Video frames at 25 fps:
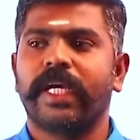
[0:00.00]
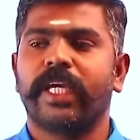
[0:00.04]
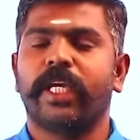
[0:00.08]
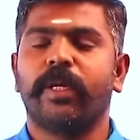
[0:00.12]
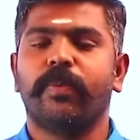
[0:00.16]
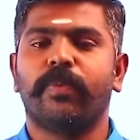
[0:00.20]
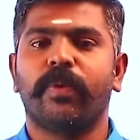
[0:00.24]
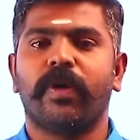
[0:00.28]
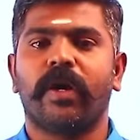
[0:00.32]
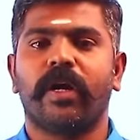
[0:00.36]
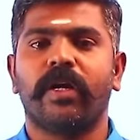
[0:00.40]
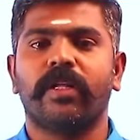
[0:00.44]

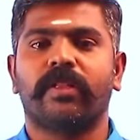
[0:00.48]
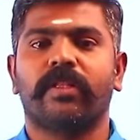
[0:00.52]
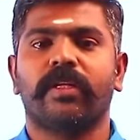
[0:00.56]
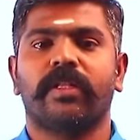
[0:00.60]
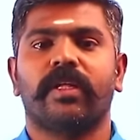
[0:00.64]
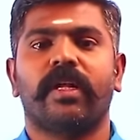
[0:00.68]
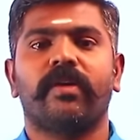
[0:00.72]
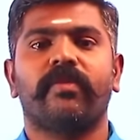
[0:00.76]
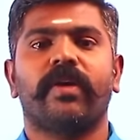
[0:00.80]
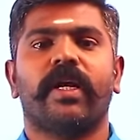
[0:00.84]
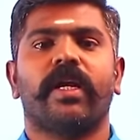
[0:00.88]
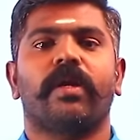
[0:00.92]
இப்போ அடுத்த
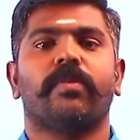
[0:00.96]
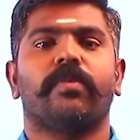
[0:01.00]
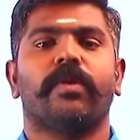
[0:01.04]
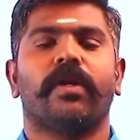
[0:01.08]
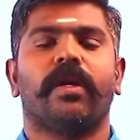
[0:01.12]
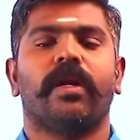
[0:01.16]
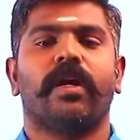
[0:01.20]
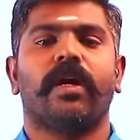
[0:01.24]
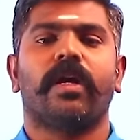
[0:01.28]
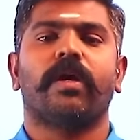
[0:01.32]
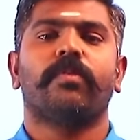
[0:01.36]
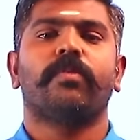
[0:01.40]
தடவை என்ன
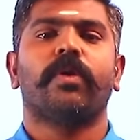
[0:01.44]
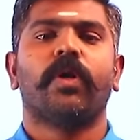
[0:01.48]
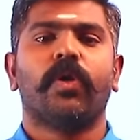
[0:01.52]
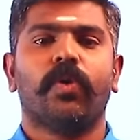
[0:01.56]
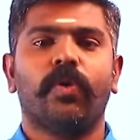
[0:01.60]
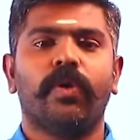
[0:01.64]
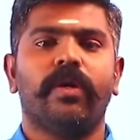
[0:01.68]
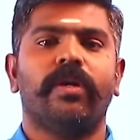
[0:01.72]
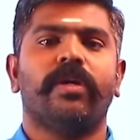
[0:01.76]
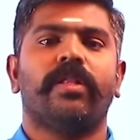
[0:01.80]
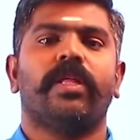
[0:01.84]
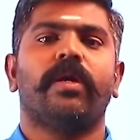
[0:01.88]
பண்ணுறாங்கன்னா
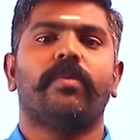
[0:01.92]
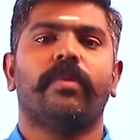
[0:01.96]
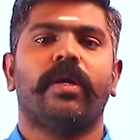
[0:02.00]
மறுபடியும் இதே